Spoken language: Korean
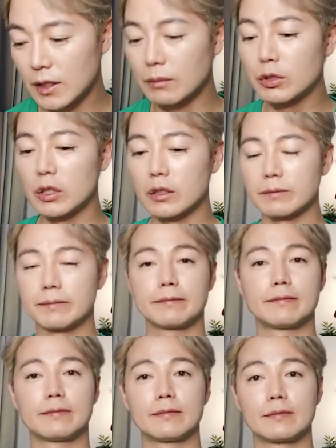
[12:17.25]
아무튼
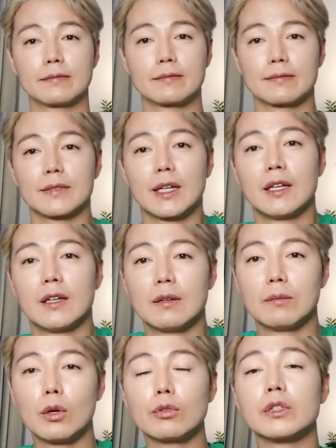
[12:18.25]
뭐